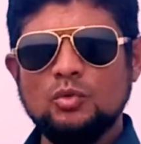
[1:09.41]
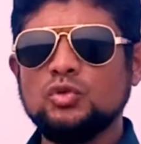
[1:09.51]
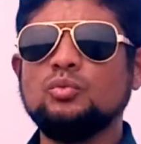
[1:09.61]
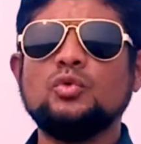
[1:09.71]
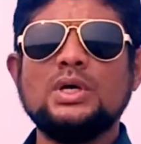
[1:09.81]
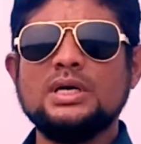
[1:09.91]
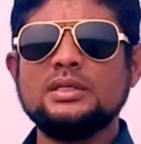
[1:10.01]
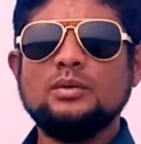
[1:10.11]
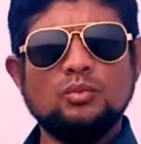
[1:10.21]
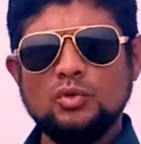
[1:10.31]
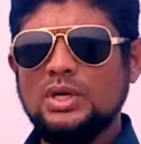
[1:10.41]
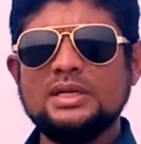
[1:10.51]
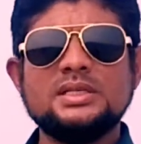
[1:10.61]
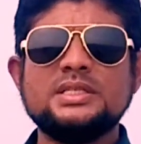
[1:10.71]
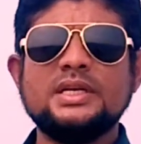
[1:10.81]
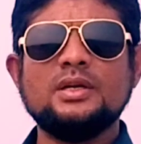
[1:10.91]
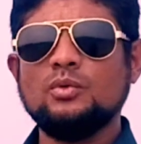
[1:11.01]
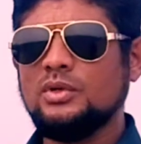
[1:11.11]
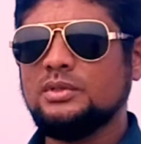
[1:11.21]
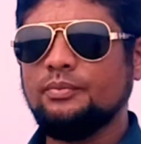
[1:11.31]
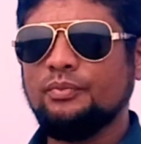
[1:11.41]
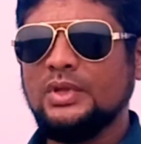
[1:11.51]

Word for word: மொத்தம் மூணு ஆறு தான் மூணு ஆறு தான் சென்னையில் ஓடுது